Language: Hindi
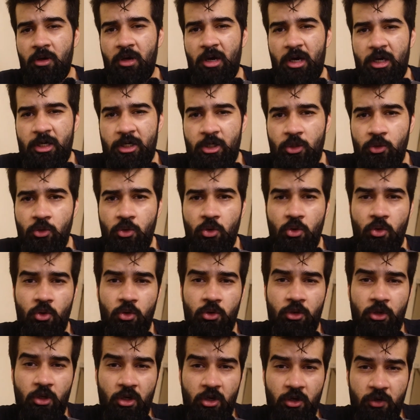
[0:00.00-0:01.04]
हड्डियों को
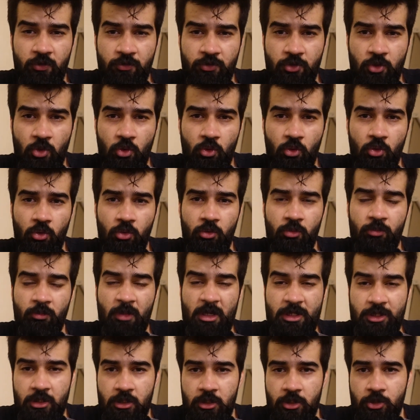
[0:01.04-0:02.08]
नर्व्स को
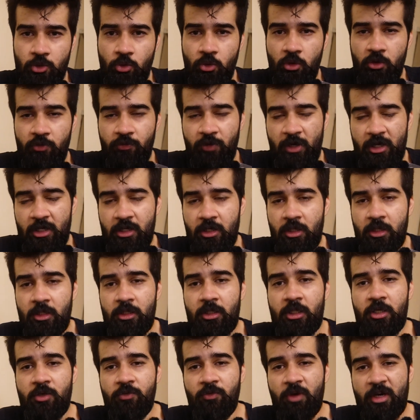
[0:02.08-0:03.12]
मसल्स को अफेक्ट
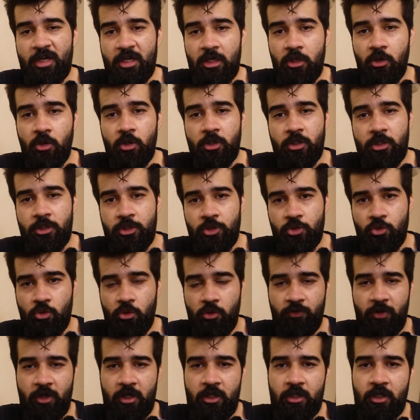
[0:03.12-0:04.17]
करती है वाइटल ऑर्गन्स को
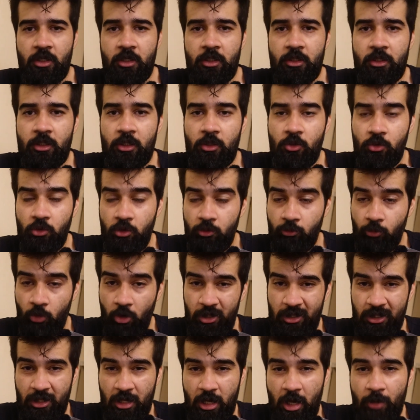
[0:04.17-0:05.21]
अफेक्ट करती है और
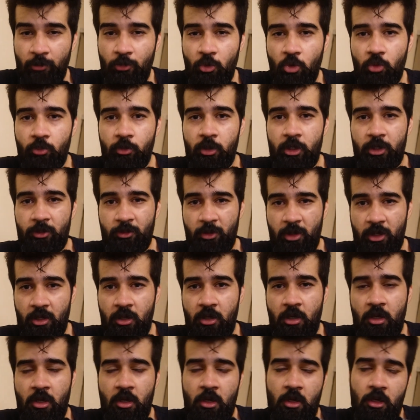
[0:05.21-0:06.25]
बहुत कम उम्र में
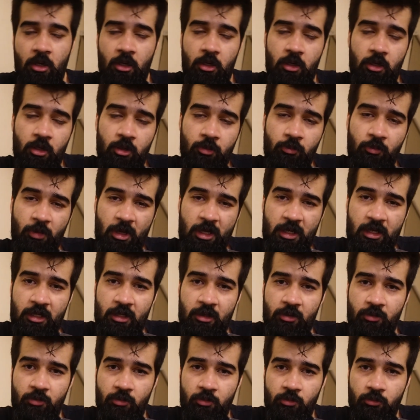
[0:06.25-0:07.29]
मैंने
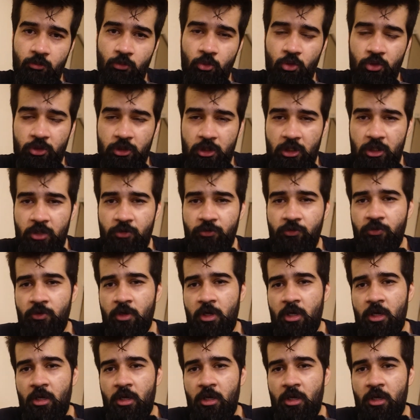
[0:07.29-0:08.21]
मुख्तलफ़